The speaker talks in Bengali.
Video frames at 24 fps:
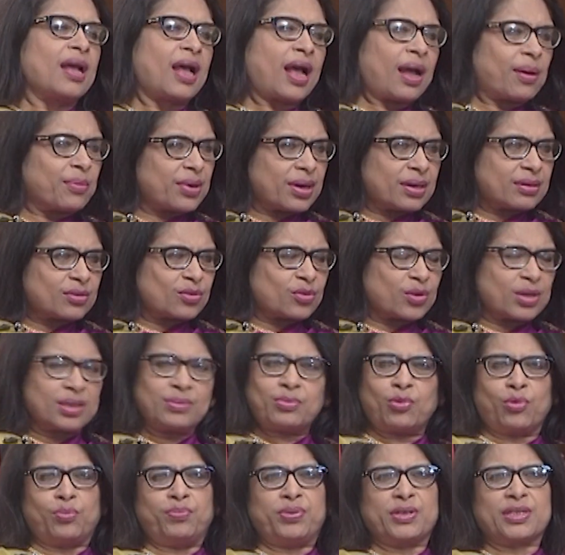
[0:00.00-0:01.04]
আমার তো এই
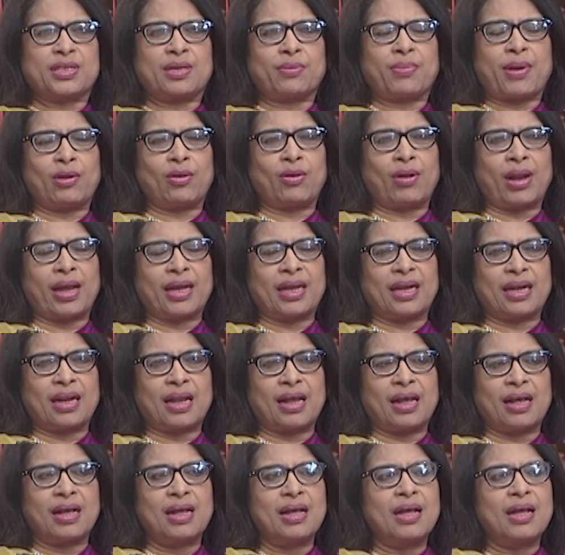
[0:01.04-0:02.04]
অভ্যেসটা ভালো লাগে না